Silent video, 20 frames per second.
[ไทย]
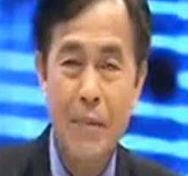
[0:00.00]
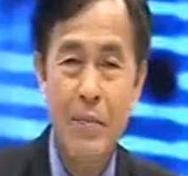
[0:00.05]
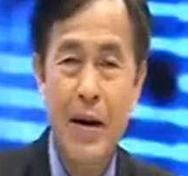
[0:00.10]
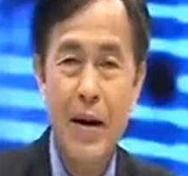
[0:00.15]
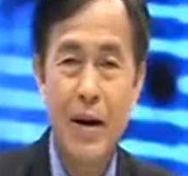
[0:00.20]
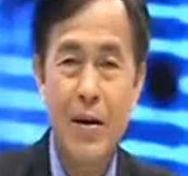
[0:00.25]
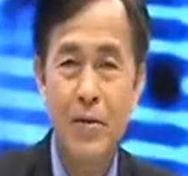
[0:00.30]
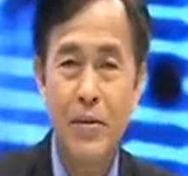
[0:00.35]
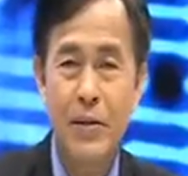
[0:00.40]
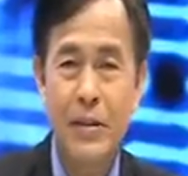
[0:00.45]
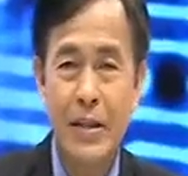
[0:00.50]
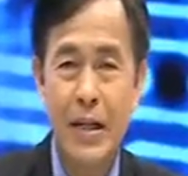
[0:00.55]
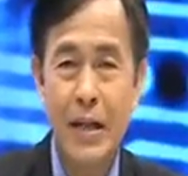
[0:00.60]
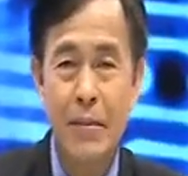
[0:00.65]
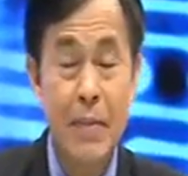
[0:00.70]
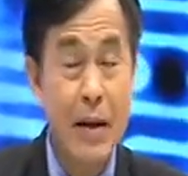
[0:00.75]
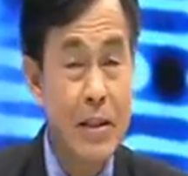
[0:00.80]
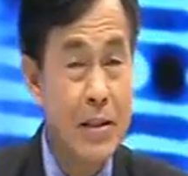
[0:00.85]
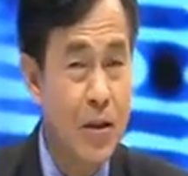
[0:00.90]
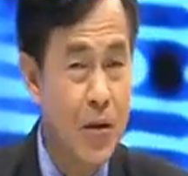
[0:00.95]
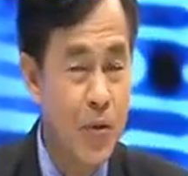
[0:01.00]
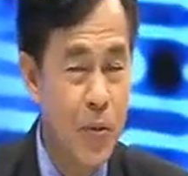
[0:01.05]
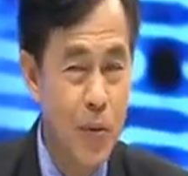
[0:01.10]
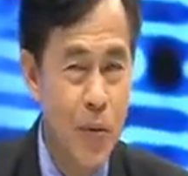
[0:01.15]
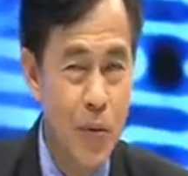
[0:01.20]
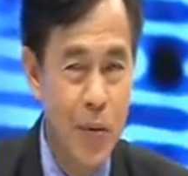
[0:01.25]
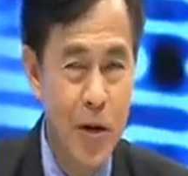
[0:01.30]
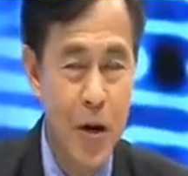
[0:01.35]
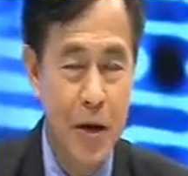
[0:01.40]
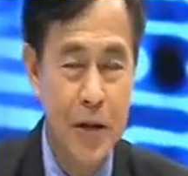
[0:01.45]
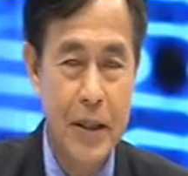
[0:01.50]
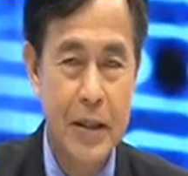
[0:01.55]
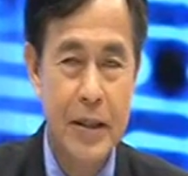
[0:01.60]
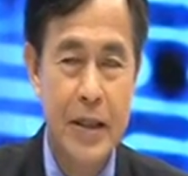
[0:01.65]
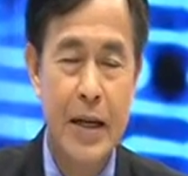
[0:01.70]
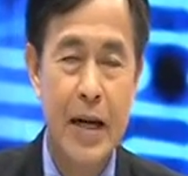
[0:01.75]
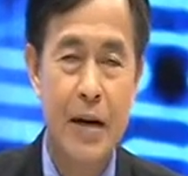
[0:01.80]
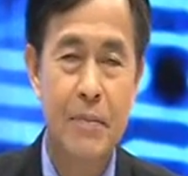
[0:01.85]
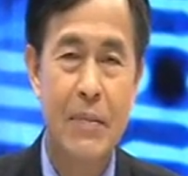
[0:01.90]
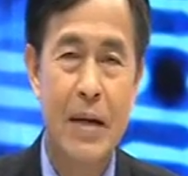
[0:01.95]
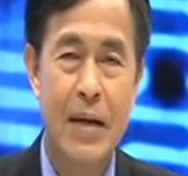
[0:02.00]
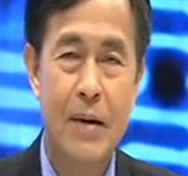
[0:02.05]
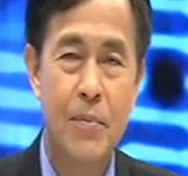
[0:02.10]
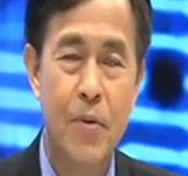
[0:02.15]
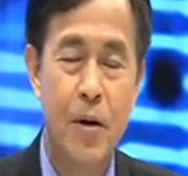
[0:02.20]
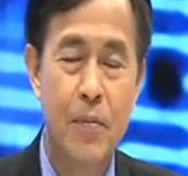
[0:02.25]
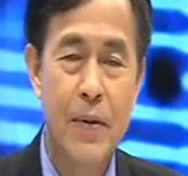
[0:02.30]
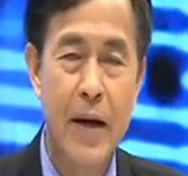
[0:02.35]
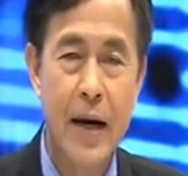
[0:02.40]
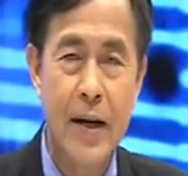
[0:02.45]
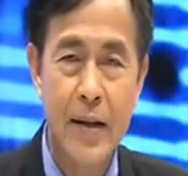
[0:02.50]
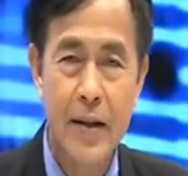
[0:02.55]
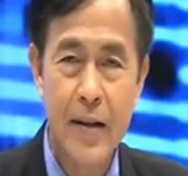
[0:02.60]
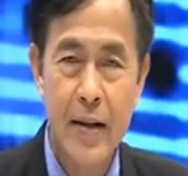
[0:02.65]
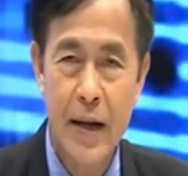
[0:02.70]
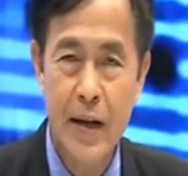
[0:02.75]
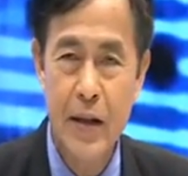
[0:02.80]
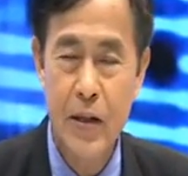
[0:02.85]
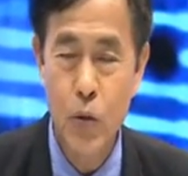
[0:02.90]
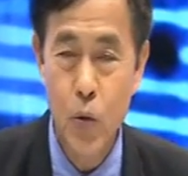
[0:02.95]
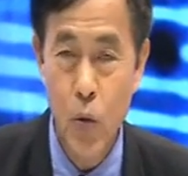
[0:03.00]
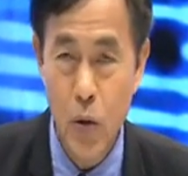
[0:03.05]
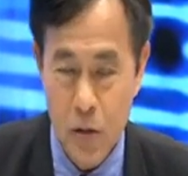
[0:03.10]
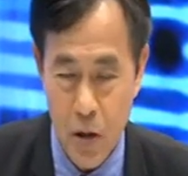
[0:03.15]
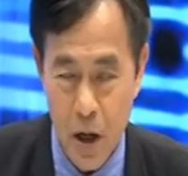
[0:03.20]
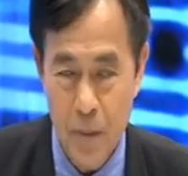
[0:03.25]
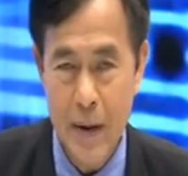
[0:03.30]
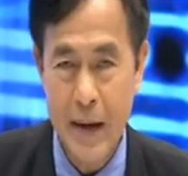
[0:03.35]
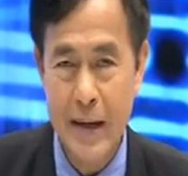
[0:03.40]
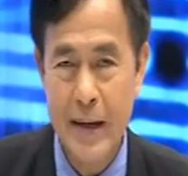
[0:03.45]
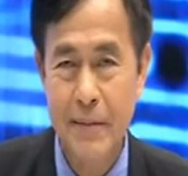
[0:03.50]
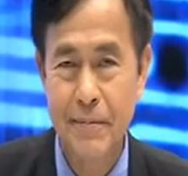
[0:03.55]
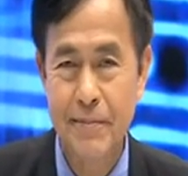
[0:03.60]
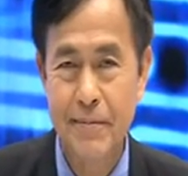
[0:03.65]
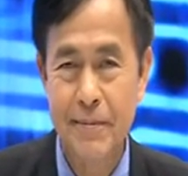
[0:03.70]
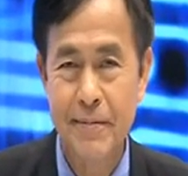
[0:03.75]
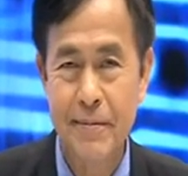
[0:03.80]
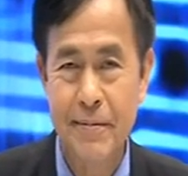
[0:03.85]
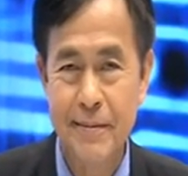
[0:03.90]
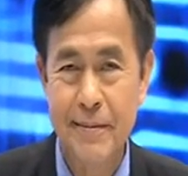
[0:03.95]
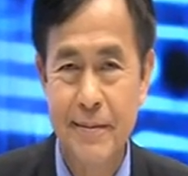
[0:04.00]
ชมครับเราจะพักสักครู่ก่อนที่จะกลับมาพบกันในช่วงต่อไปครับ